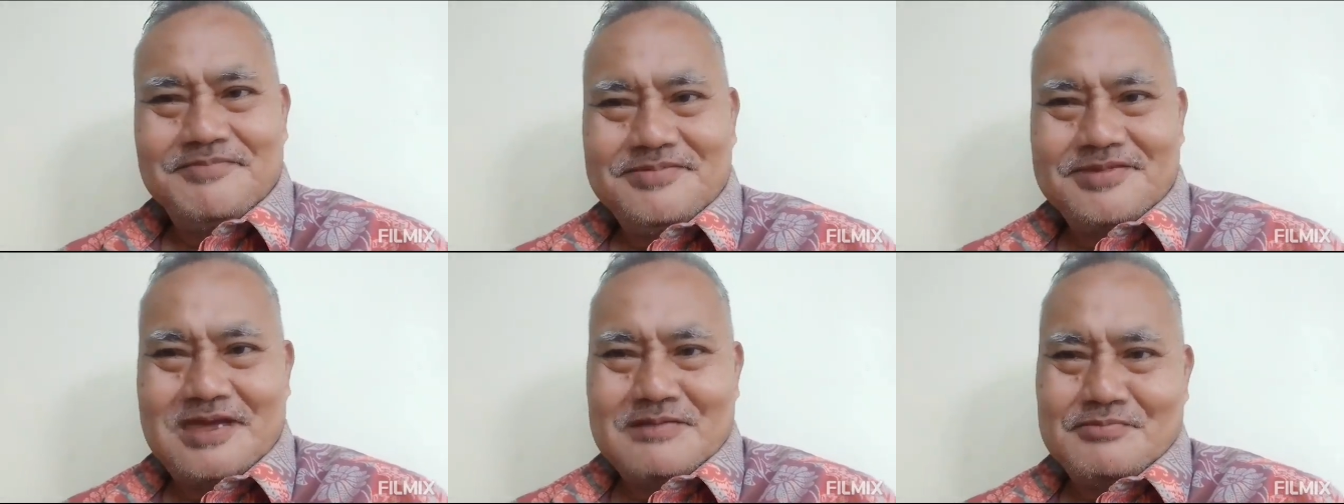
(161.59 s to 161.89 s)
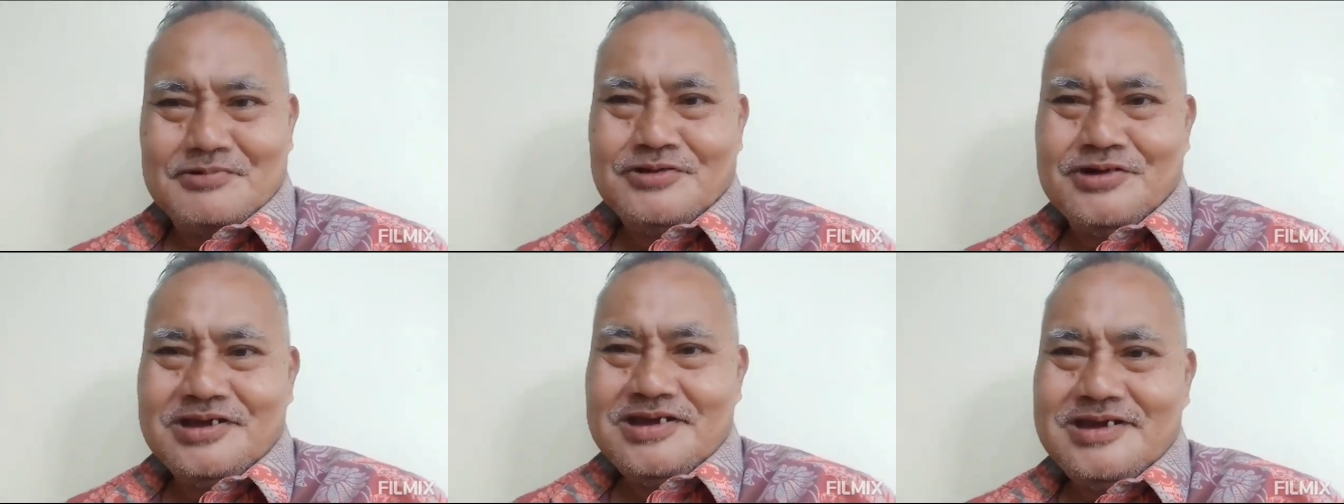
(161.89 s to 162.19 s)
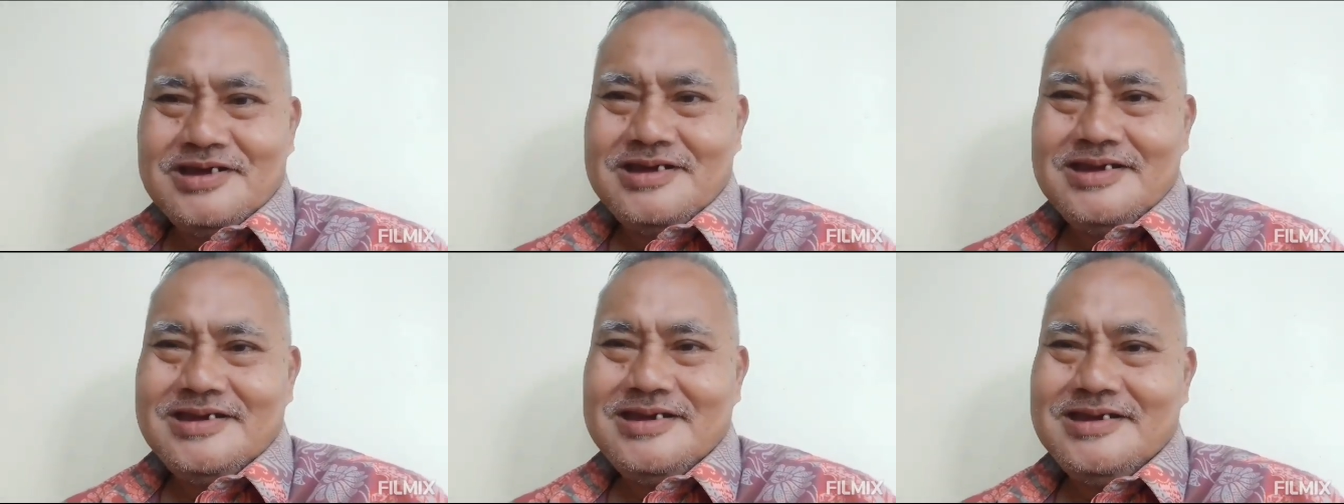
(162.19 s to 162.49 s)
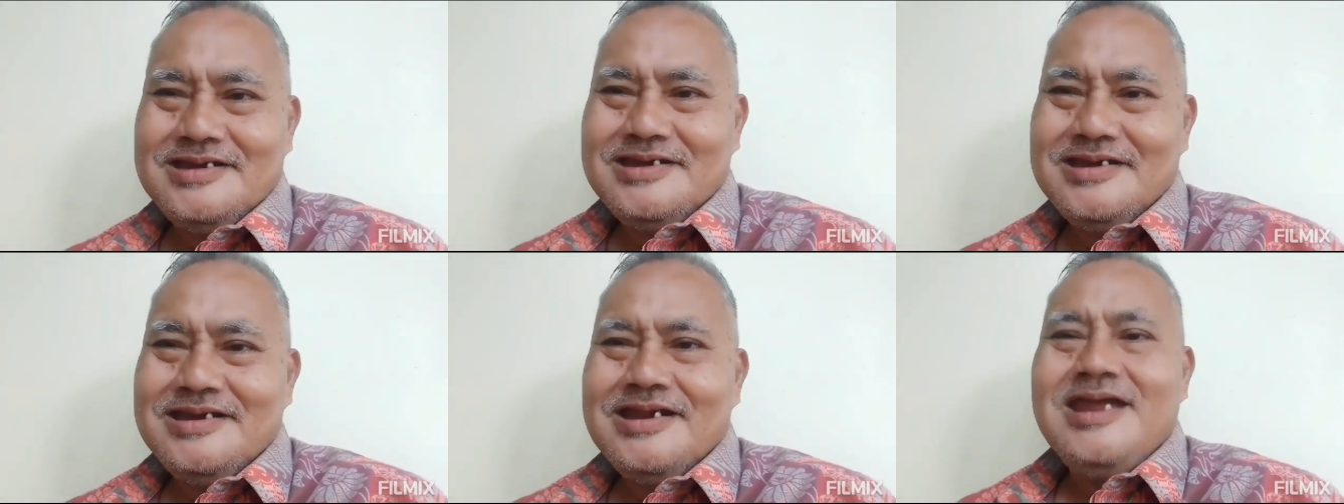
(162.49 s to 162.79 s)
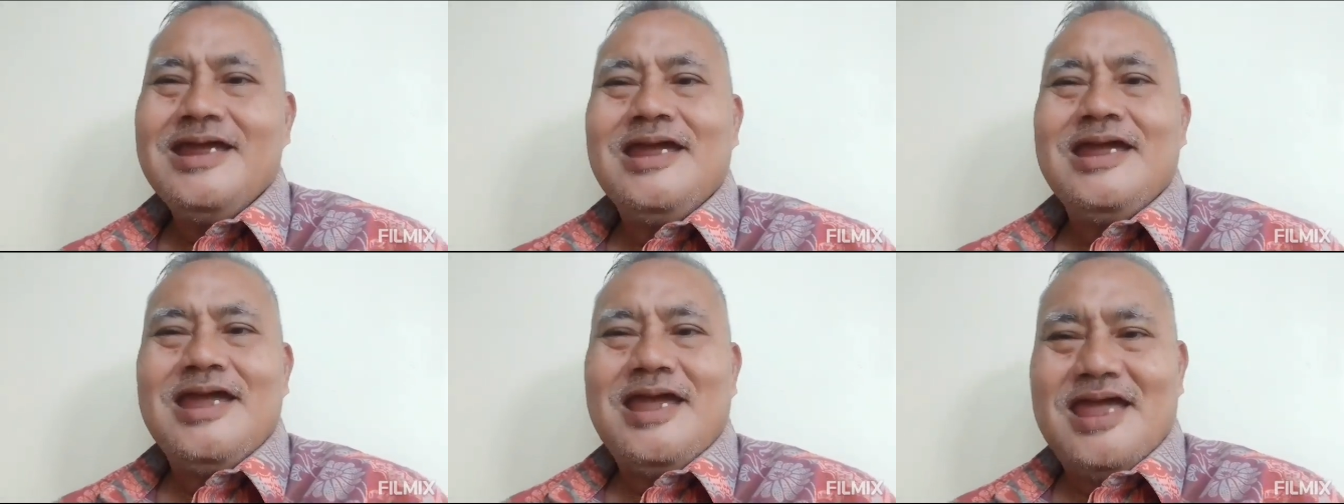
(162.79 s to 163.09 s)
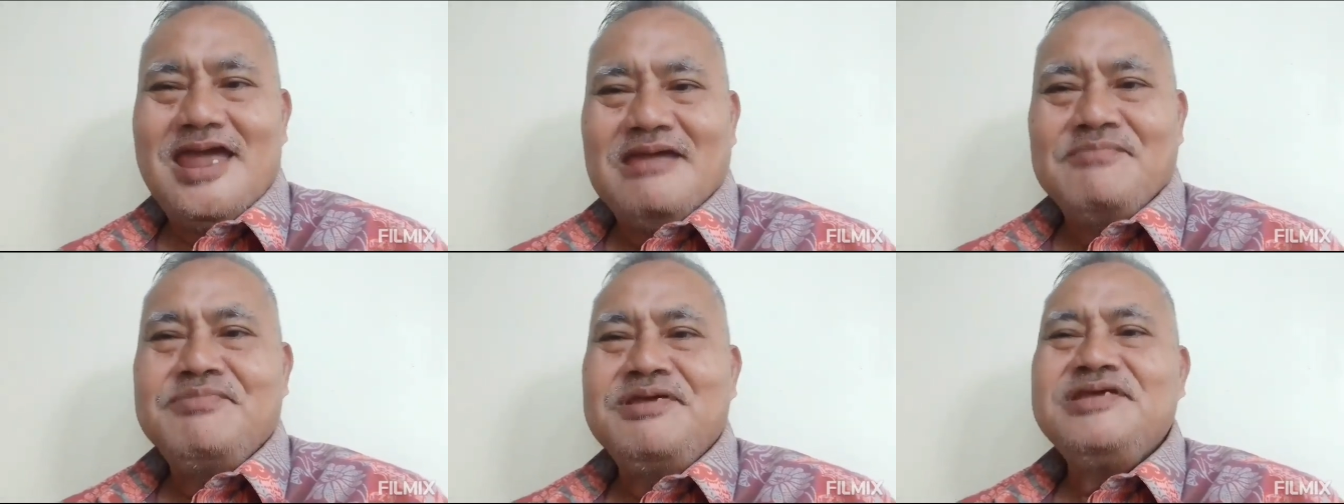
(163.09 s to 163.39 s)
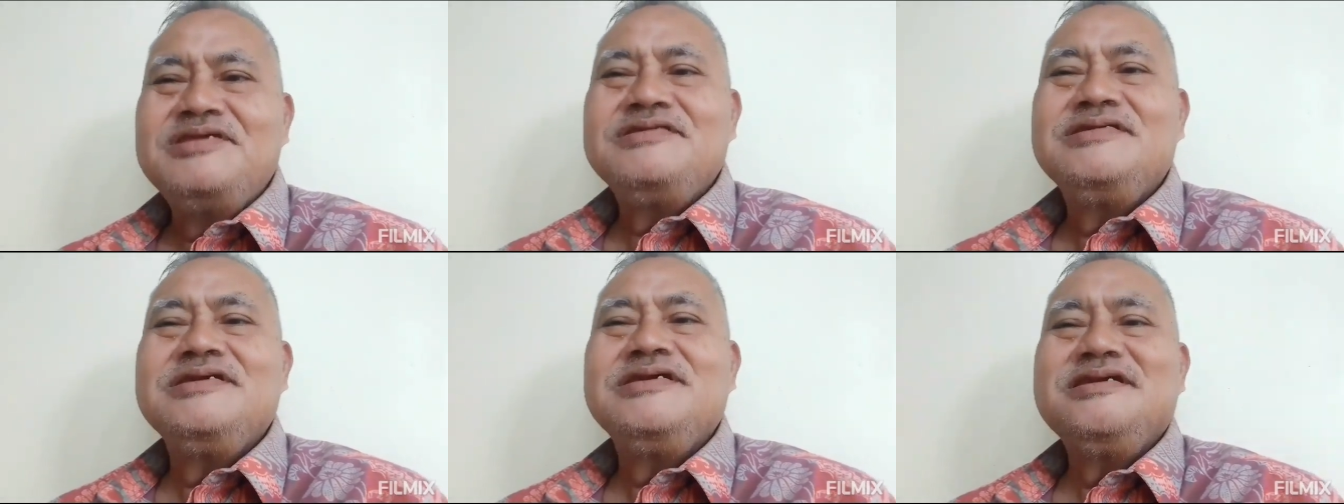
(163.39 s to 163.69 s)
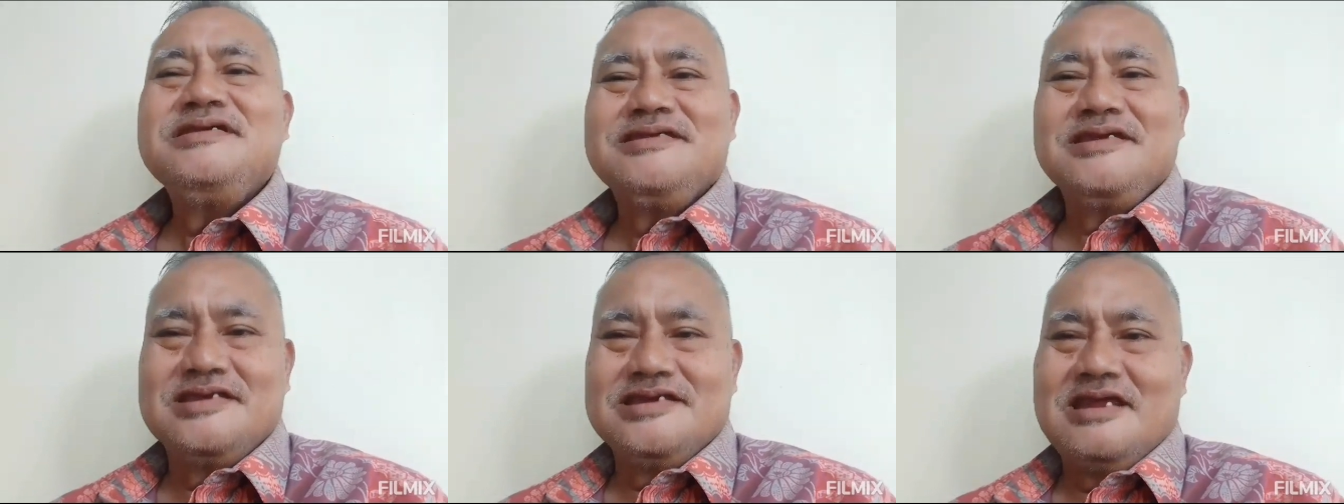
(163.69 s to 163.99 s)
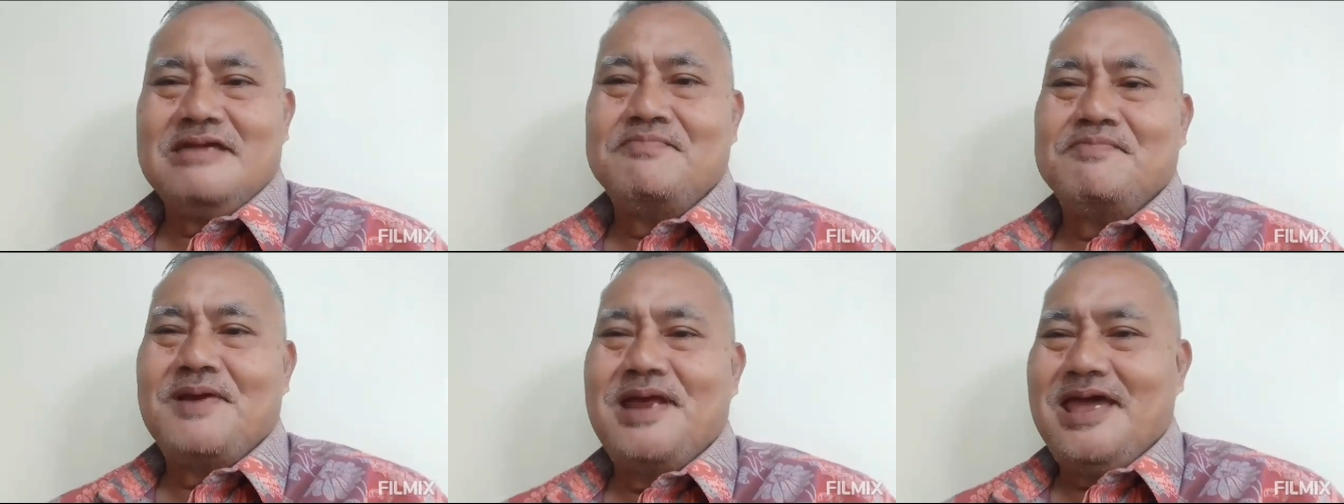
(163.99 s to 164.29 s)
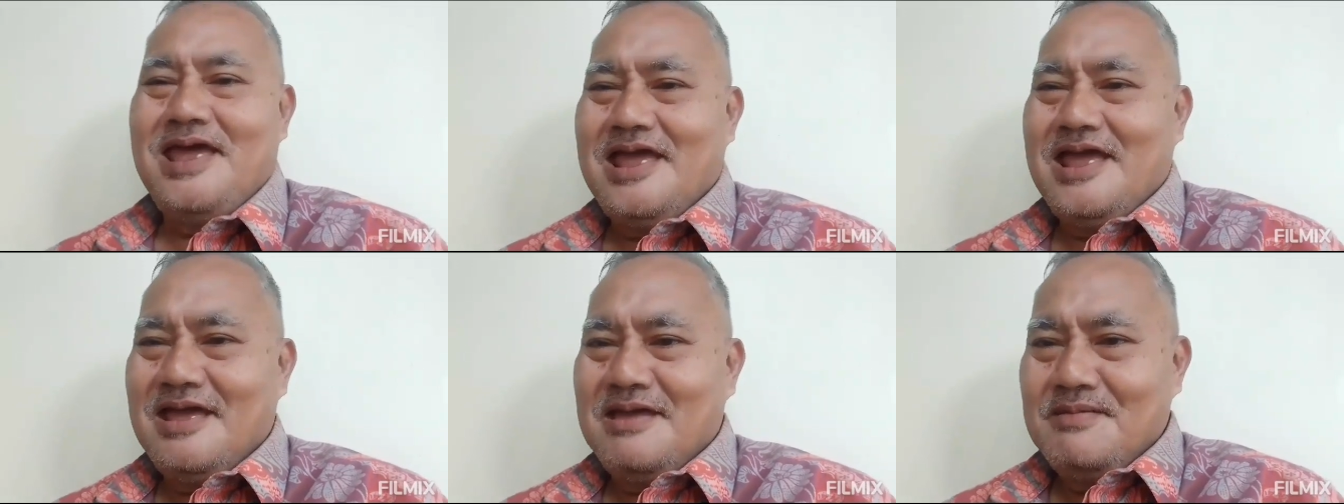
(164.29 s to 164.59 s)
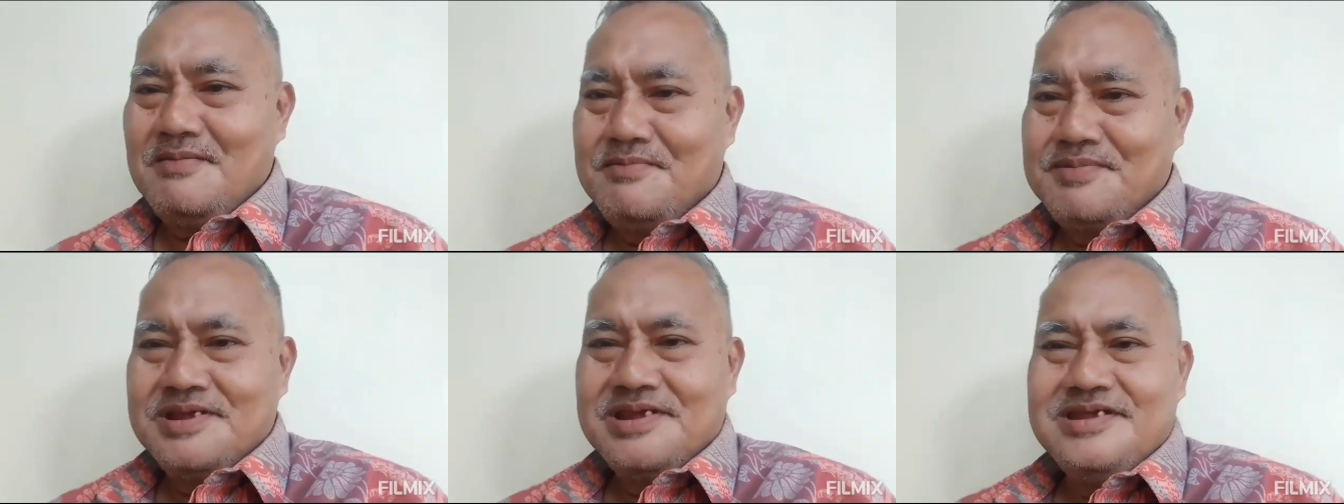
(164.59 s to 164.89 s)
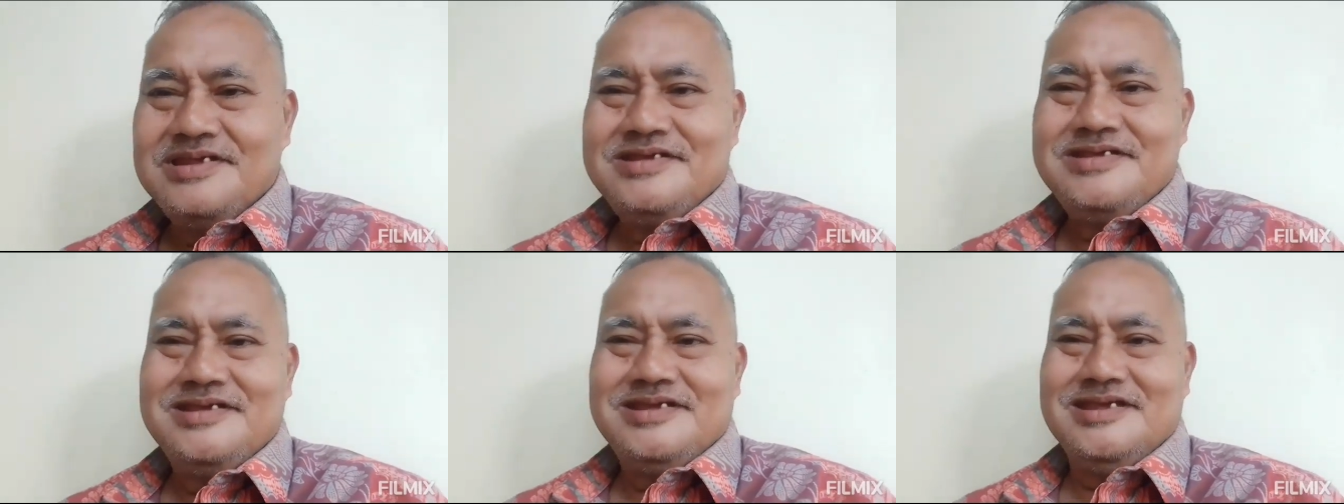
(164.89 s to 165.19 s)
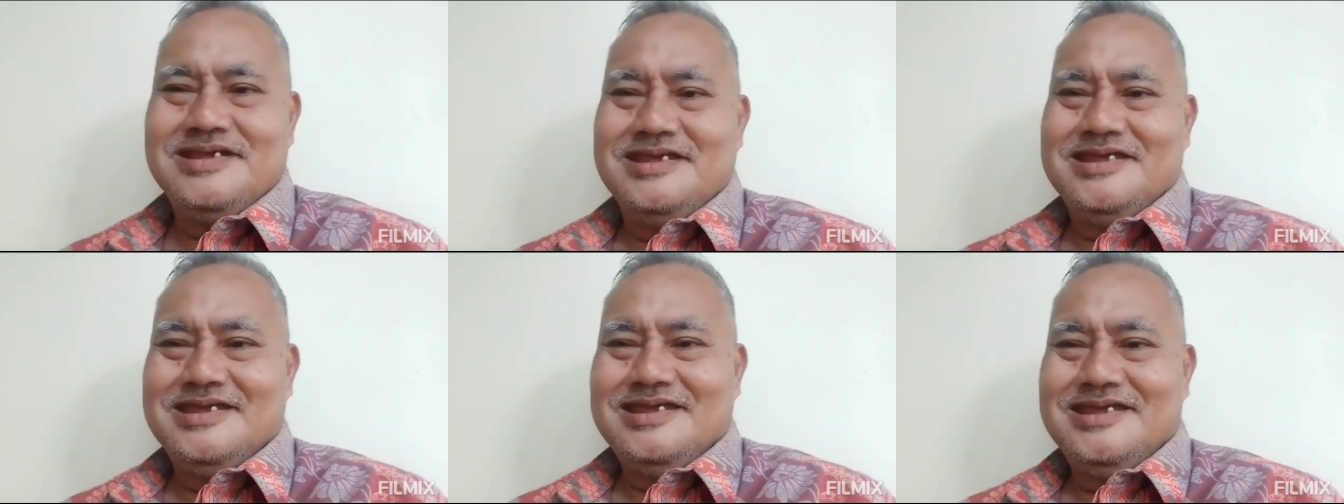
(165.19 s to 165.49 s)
Namun, ambisi tetaplah ambisi.